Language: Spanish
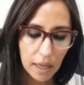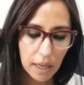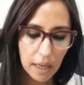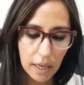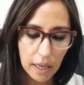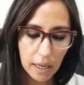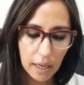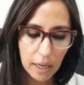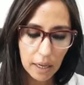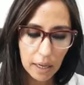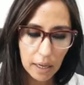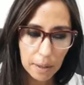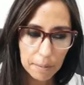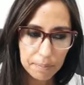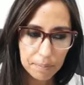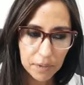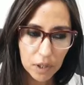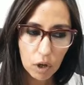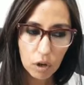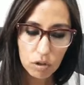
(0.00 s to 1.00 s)

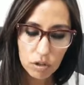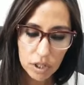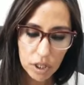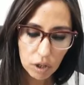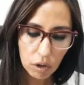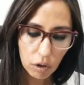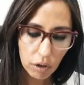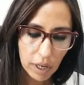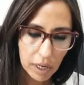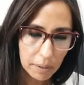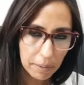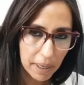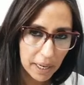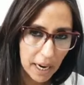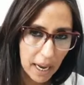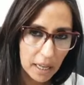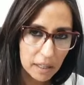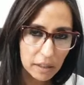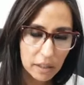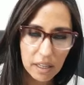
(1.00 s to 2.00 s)
Eh, consejos
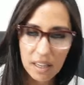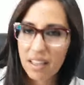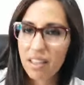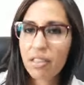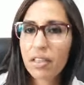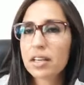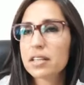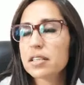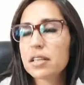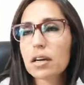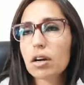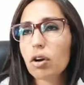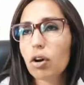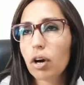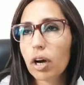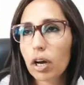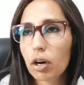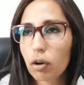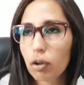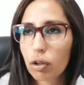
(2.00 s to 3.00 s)
deliberantes, es decir, los
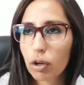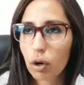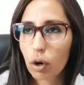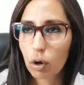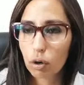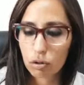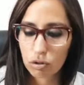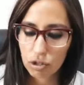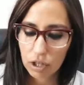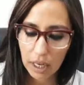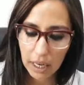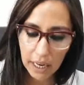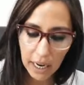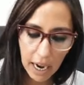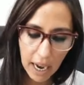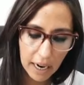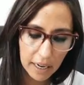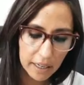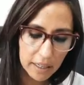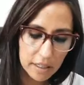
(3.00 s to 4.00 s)
cargos de los
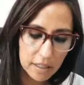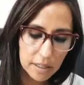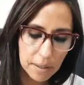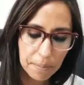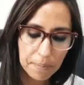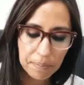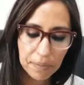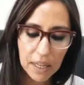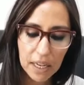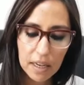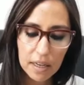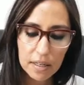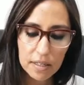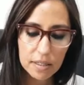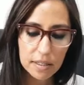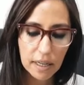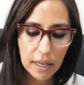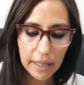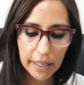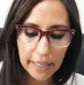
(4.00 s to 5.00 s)
concejales.
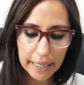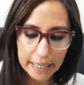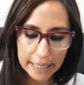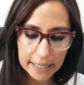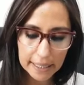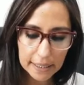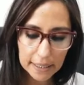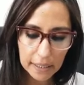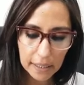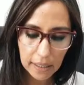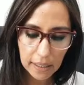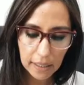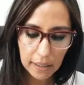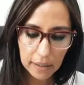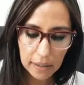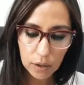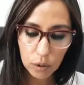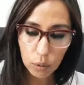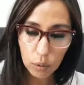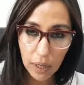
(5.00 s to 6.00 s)
Se eligen eh,
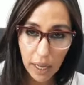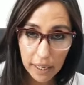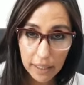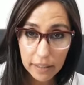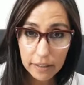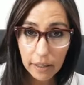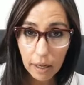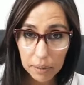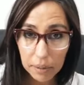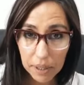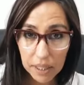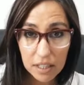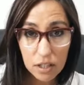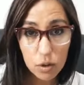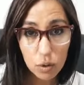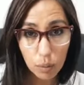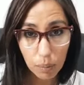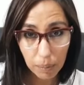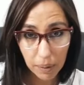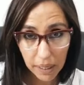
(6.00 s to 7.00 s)
titulares también y
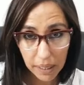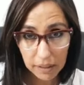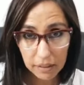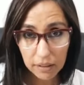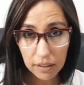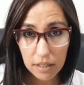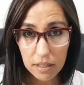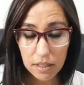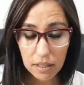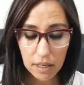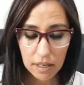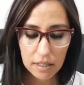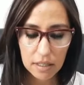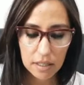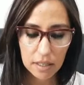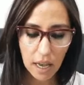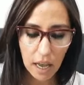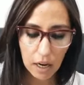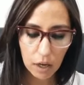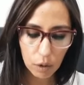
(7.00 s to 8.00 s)
suplentes en
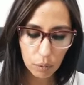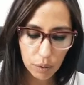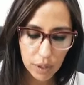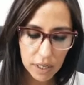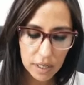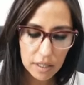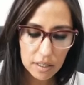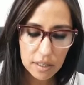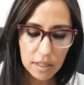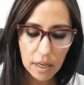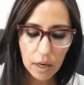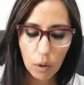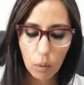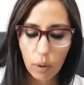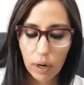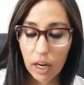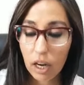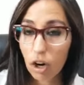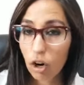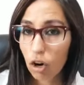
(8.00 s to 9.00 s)
San Luis, en
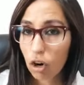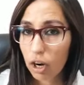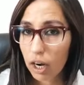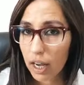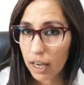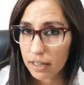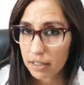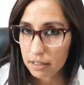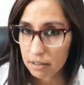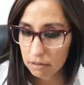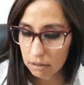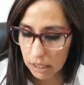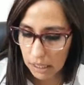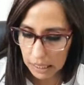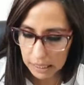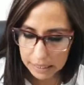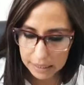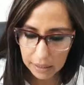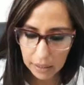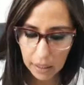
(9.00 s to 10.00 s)
Juana Coslay
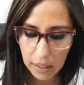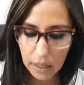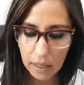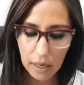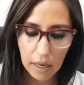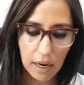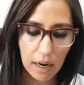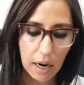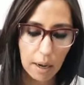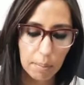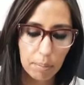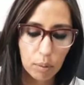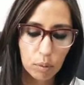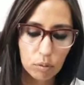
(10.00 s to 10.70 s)
7, en La